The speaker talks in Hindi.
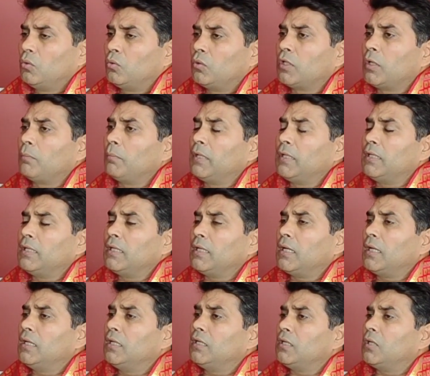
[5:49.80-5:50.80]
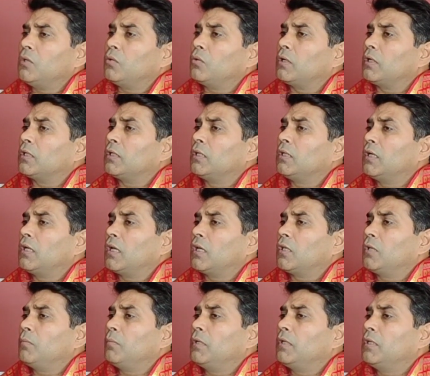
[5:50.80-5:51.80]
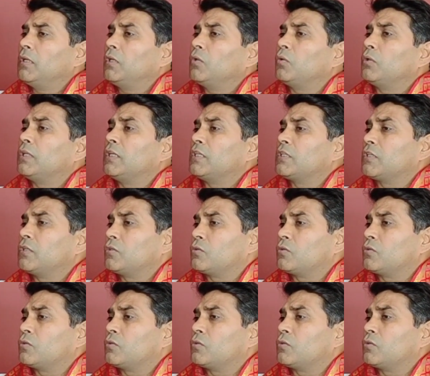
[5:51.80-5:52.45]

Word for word: तो जब मैंने देखा इनकी तो कथनी करने में ये तो देश